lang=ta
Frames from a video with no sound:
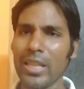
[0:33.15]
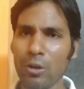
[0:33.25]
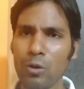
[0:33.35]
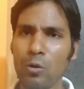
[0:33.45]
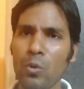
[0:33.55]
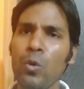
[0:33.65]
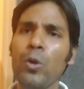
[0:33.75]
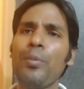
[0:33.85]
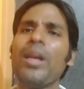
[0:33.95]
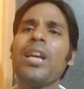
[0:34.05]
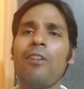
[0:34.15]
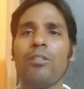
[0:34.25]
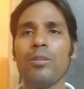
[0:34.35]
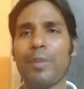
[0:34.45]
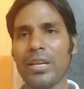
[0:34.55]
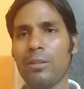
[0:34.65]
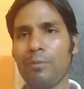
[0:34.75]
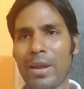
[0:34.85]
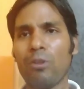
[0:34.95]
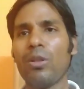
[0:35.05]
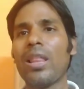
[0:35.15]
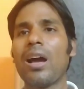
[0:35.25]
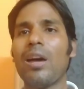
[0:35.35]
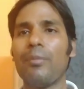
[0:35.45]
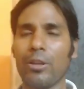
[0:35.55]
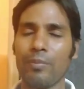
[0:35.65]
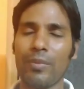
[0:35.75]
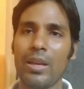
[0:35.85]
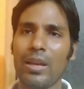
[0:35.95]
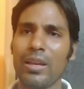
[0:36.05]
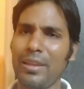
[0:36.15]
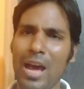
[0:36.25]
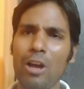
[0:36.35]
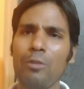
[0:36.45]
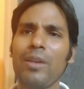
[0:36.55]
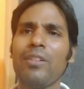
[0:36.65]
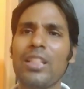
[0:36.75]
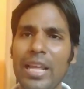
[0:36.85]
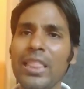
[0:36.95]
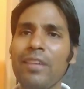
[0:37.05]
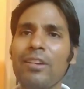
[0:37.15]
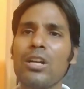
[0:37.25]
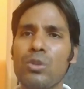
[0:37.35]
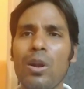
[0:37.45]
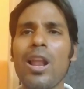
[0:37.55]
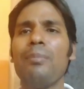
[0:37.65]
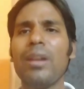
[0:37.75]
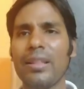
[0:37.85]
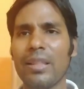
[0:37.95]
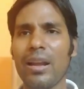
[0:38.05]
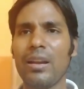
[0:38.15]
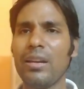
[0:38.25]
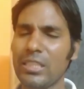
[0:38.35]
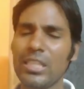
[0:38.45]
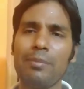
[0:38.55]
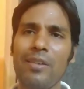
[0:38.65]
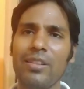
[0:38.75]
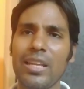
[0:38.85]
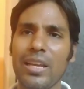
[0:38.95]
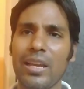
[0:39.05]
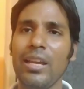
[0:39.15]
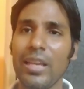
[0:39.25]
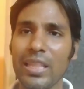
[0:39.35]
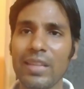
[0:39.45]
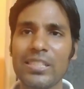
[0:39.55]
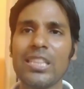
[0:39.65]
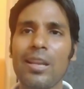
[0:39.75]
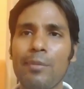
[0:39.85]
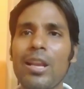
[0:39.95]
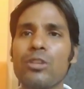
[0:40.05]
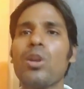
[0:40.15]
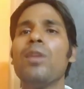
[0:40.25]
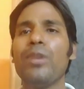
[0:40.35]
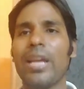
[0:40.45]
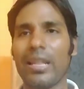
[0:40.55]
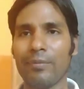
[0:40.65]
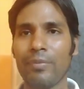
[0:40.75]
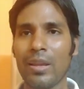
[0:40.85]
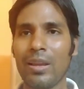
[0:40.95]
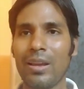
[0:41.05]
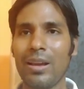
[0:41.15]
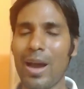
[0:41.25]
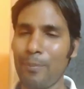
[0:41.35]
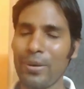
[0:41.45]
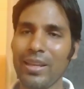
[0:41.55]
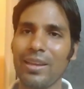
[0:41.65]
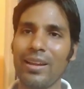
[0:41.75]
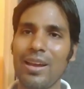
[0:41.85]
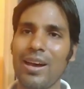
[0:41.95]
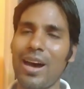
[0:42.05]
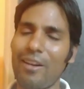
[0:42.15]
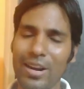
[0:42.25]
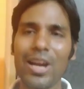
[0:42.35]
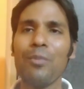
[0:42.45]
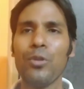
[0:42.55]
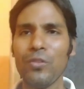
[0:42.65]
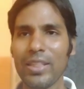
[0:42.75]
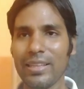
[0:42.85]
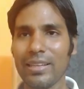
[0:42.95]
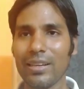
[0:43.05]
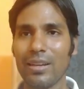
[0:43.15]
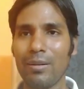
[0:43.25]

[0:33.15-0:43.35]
அதில் ஒரு நூறு பேருக்காவது வந்து பார்த்தீங்கன்னா இது பயனுள்ளதாக அமையும் யாருமே வந்து தெரிந்தவர்கள் சொல்லாமல் இருந்தால் நிச்சயமாக வந்து இந்த விஷயத்தை நம்மளால் சொல்ல முடியாது அப்படி அவராக முன்வந்து